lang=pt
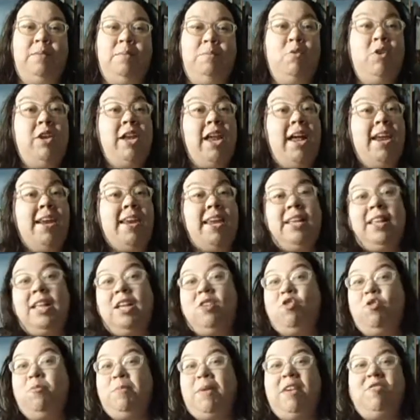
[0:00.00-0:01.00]
Mulher na
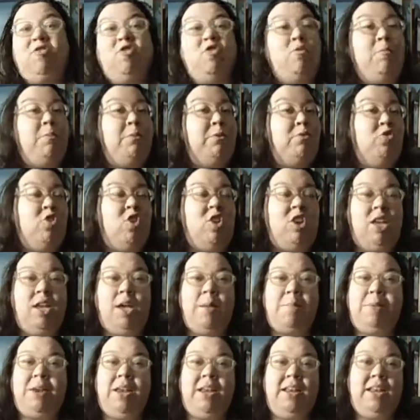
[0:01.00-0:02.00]
Idade Média não podia nem
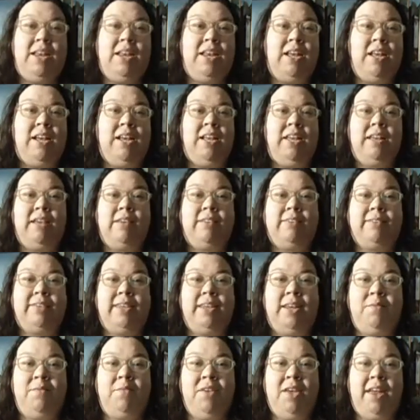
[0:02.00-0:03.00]
aprender a ler e
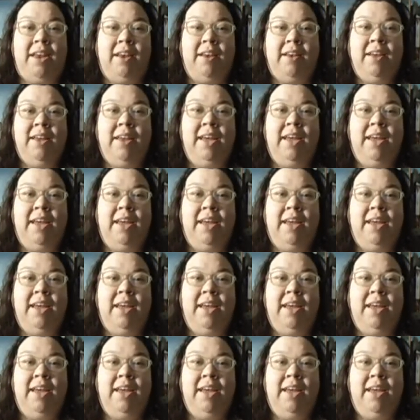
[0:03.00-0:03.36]
escrever.